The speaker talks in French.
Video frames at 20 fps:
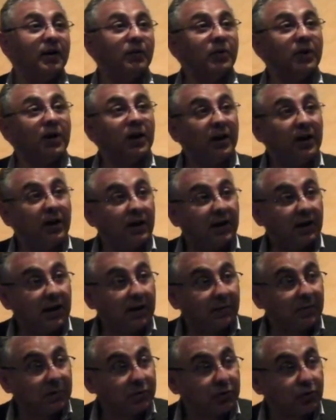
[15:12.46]
et la
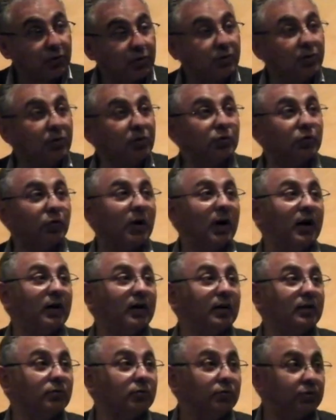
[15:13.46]
même chose le soir,
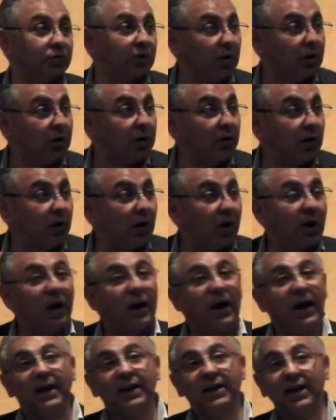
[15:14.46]
tout seul,
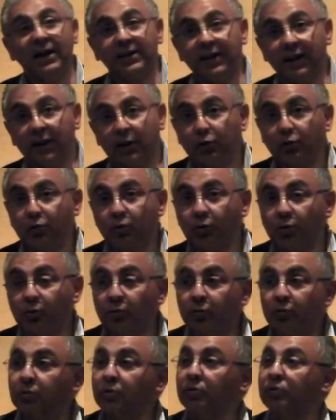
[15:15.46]
aller à des réunions
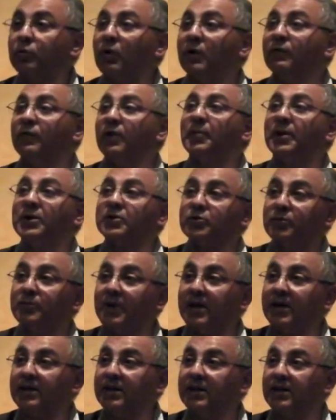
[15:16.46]
une, deux, trois fois par
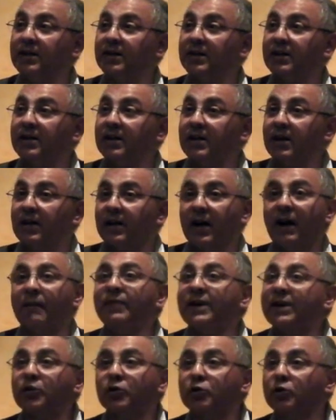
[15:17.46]
semaine,
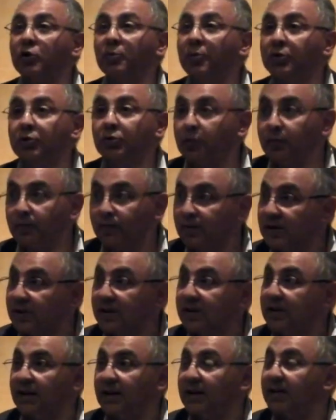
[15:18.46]
avec notre mode de vie
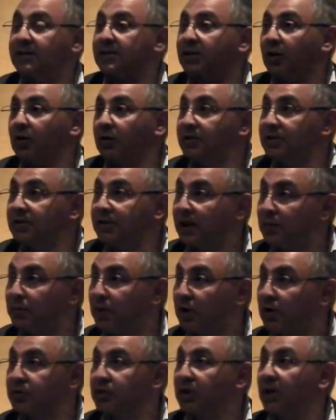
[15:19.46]
qui est
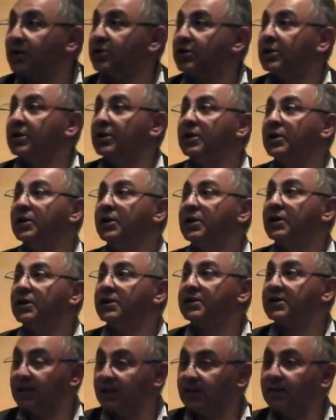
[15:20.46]
extraordinairement chargé,
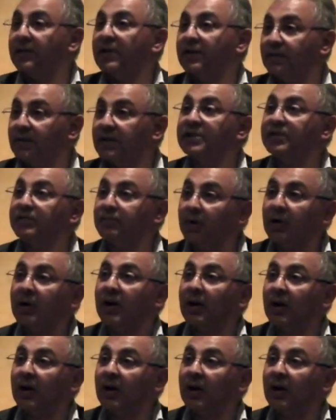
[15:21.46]
c'est effectivement